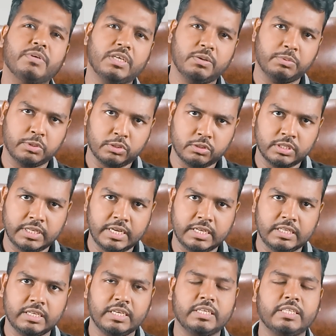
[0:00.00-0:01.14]
বিঘা পর্যন্ত
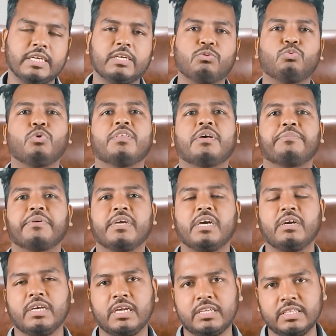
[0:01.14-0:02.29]
গেট থাকে দুই হাজার বিঘা
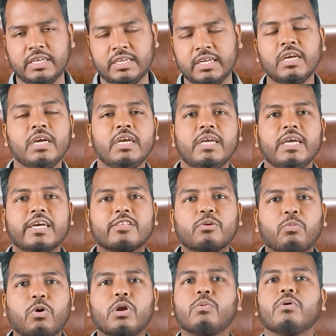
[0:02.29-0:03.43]
গেট থাকে এত
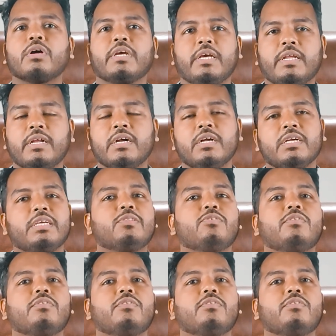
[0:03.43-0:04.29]
বড় বড় ঘের কিন্তু